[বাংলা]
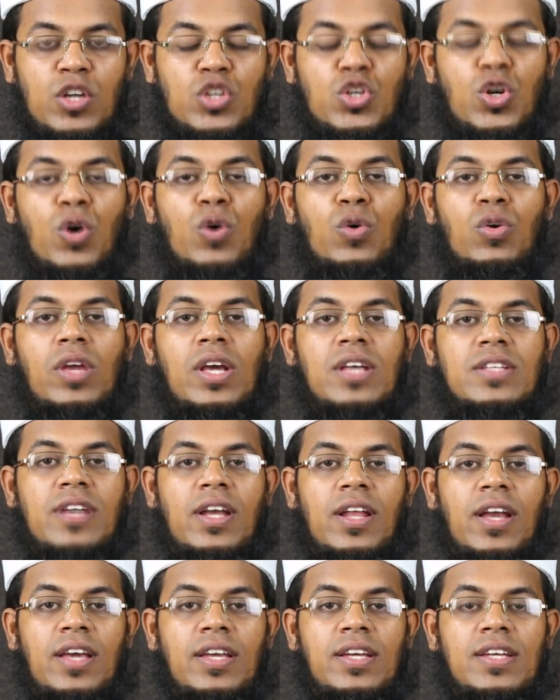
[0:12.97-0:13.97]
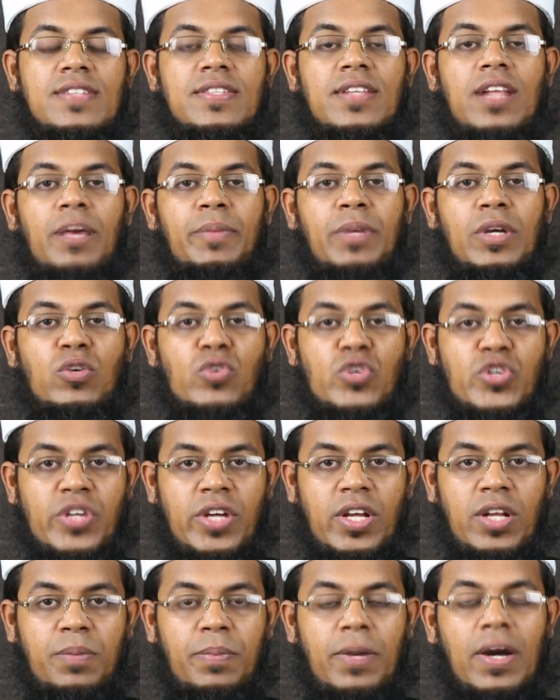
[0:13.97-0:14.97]
সকলকে জানাই ইসলামিক
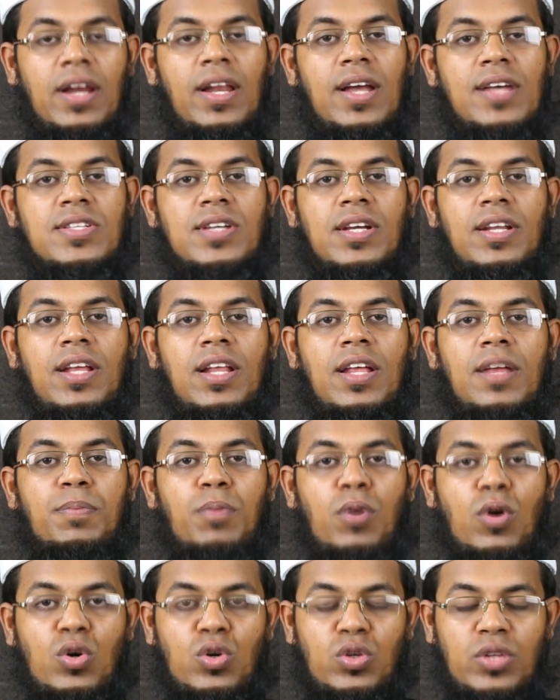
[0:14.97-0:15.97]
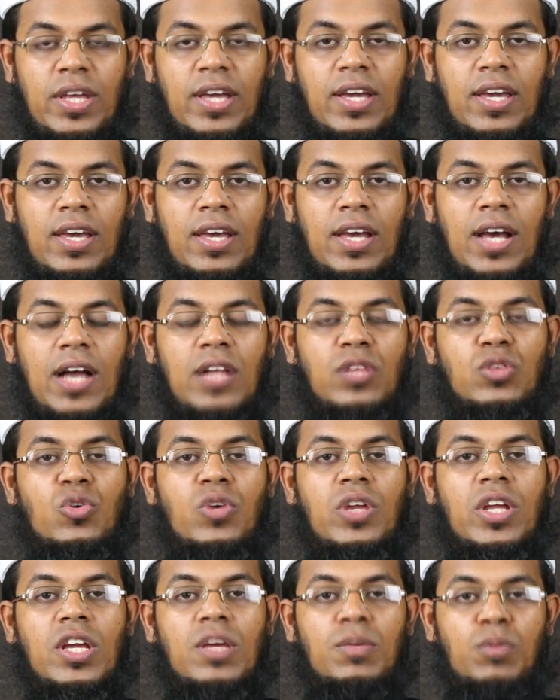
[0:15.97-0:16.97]
কোশ্চেন বাংলা চ্যানেলের পক্ষ থেকে
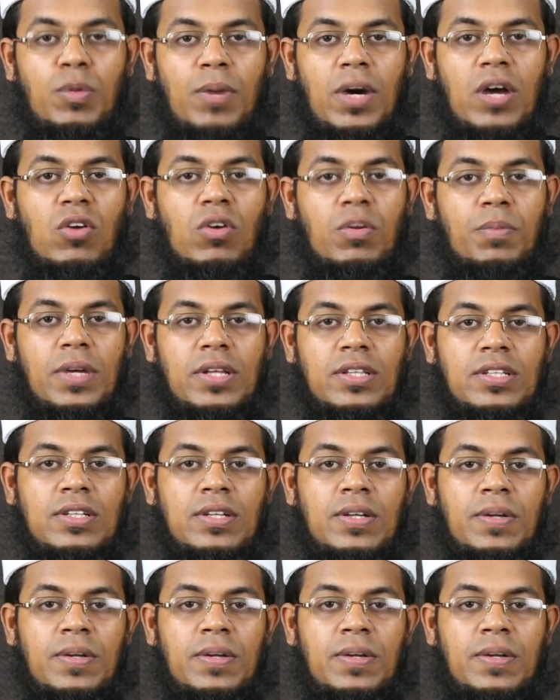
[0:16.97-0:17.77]
আন্তরিক মুবারকবাদ